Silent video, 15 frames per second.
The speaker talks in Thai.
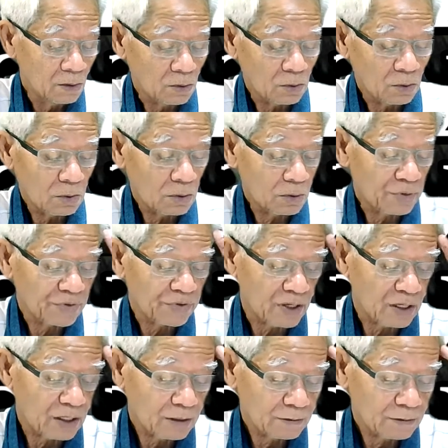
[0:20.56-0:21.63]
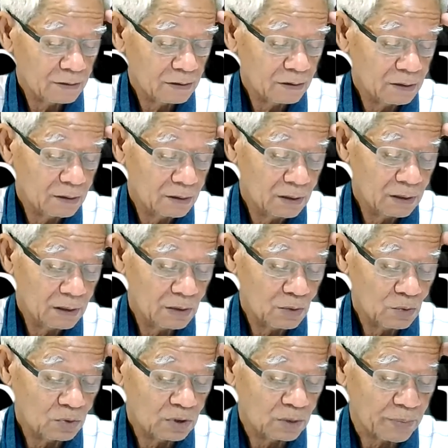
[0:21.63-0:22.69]
โอ้ภาษา
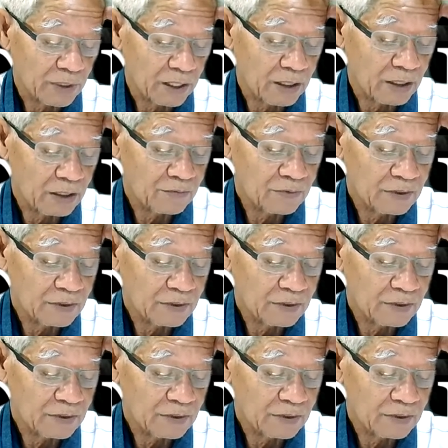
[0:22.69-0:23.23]
ดูจะแปลง